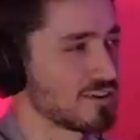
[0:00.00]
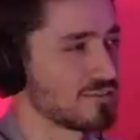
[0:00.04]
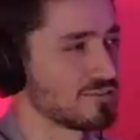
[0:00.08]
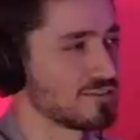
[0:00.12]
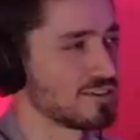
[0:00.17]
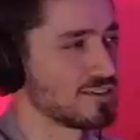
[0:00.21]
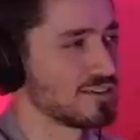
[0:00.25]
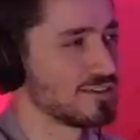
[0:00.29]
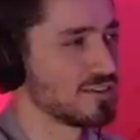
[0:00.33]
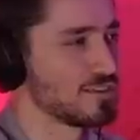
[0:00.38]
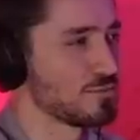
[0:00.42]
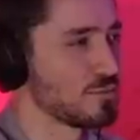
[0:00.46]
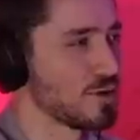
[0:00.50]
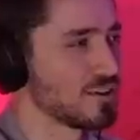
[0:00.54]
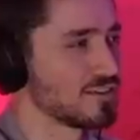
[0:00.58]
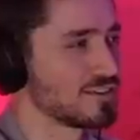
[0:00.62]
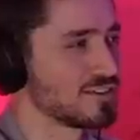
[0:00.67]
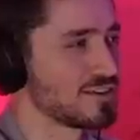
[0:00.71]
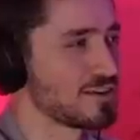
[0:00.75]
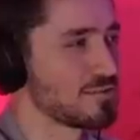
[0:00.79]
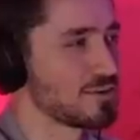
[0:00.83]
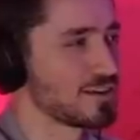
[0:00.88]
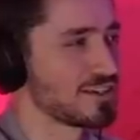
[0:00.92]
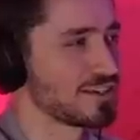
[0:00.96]
taraflarındayım.
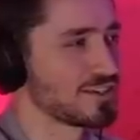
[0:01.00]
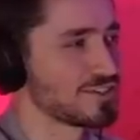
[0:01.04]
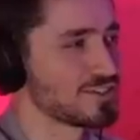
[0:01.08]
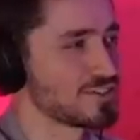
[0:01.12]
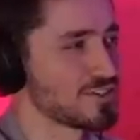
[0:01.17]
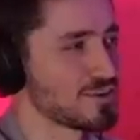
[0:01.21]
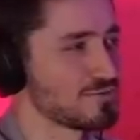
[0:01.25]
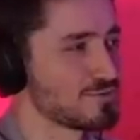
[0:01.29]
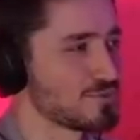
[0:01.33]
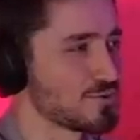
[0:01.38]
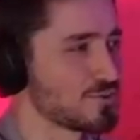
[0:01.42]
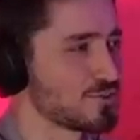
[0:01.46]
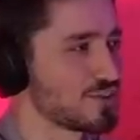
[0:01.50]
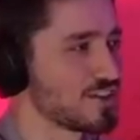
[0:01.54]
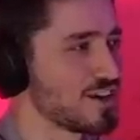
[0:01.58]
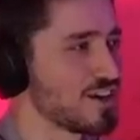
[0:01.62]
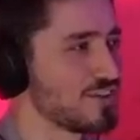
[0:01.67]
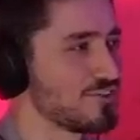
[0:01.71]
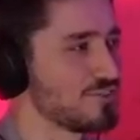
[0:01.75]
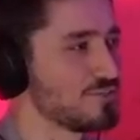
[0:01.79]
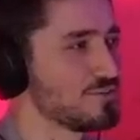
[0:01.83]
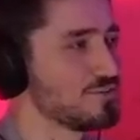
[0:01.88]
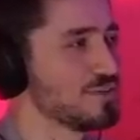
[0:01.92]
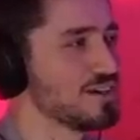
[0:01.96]
Antrenmana geçeceğim. çok çok
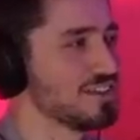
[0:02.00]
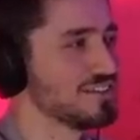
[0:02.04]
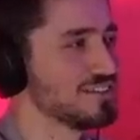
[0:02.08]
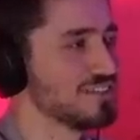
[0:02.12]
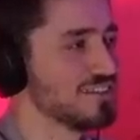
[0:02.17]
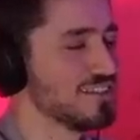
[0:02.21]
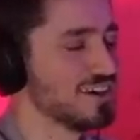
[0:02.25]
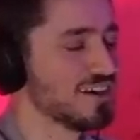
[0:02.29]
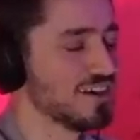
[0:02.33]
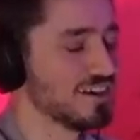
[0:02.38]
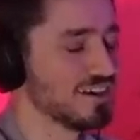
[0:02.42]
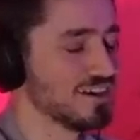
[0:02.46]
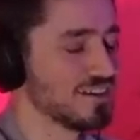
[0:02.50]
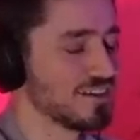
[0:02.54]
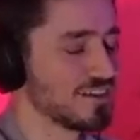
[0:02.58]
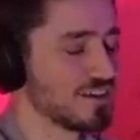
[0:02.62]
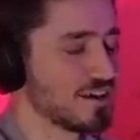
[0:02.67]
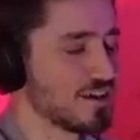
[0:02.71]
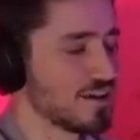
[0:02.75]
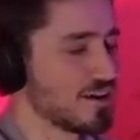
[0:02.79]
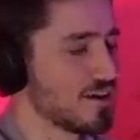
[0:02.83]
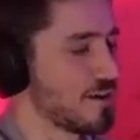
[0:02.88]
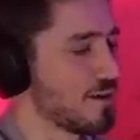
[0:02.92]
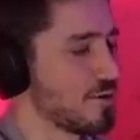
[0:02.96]
keyfim yerinde.
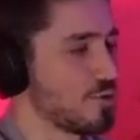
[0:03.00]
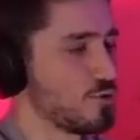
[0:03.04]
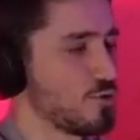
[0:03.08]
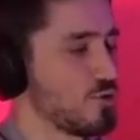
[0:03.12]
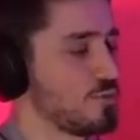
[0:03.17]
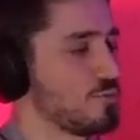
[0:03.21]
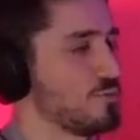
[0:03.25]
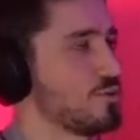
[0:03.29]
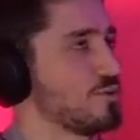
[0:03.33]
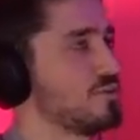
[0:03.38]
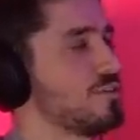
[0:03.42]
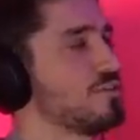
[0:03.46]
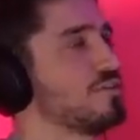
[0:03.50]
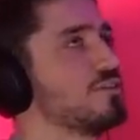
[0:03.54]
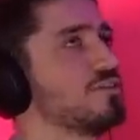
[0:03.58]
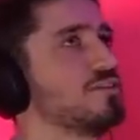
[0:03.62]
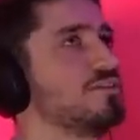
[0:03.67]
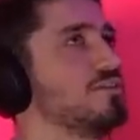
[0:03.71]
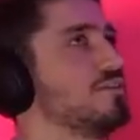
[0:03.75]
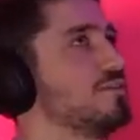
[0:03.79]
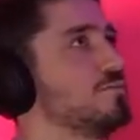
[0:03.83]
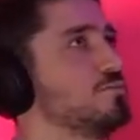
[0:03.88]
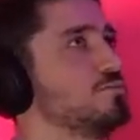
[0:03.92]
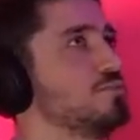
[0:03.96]
Böyle bir
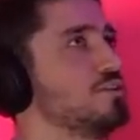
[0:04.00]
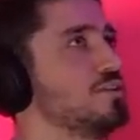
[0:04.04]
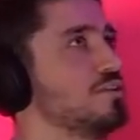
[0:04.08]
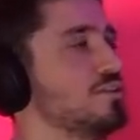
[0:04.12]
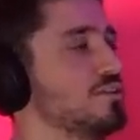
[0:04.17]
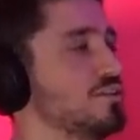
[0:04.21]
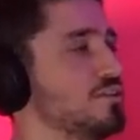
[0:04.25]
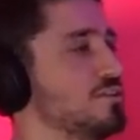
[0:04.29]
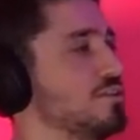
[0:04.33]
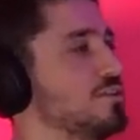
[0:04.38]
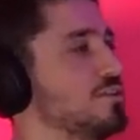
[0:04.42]
bir